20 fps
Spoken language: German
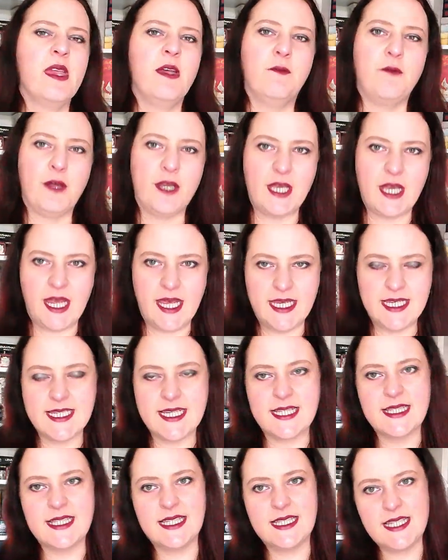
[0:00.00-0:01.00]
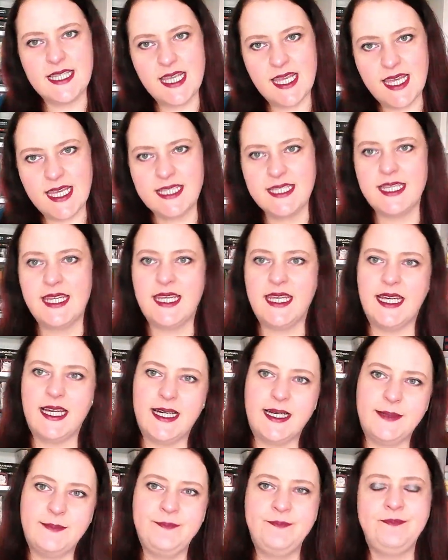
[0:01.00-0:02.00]
Von der Intensität
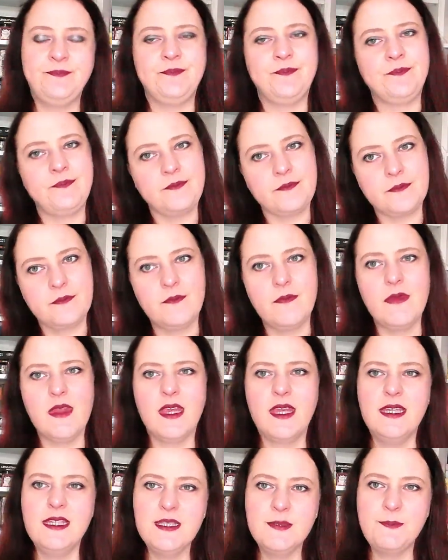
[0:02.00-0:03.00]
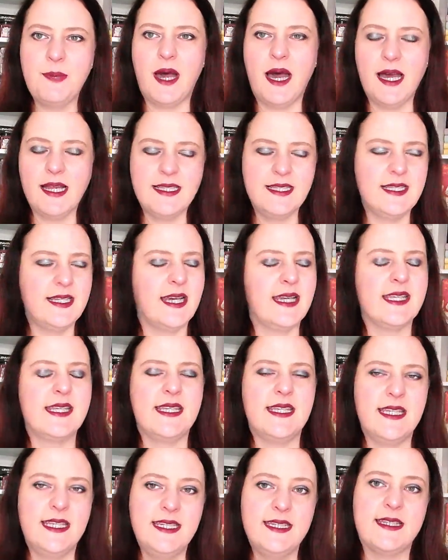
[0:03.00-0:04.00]
her ist Partylight
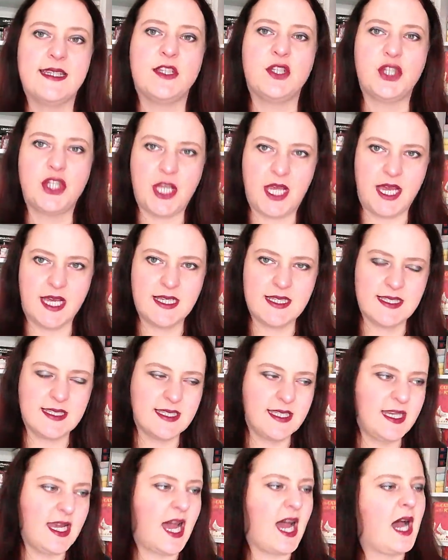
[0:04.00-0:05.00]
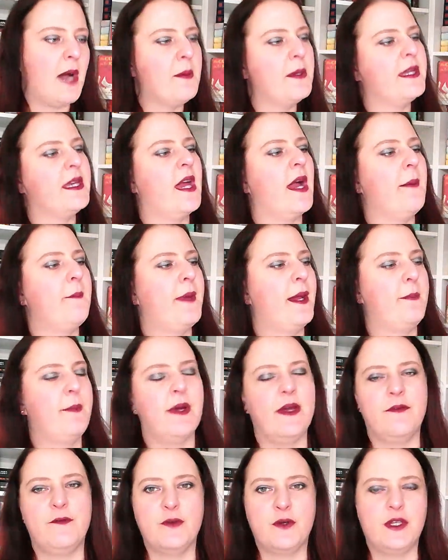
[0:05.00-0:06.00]
nicht das stärkste, aber die haben ein
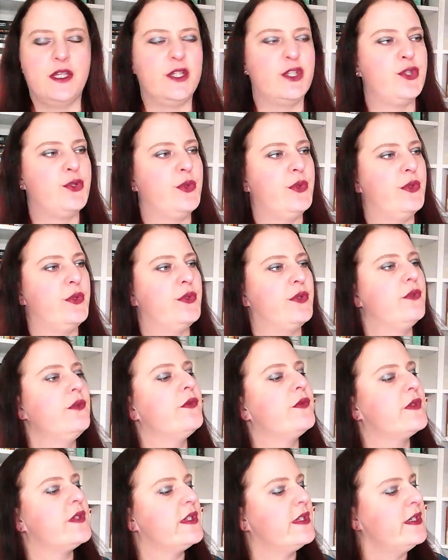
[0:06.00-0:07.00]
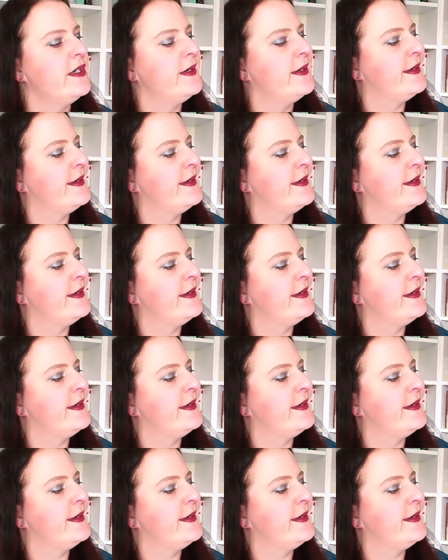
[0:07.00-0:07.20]
paar wirklich schöne Düfte.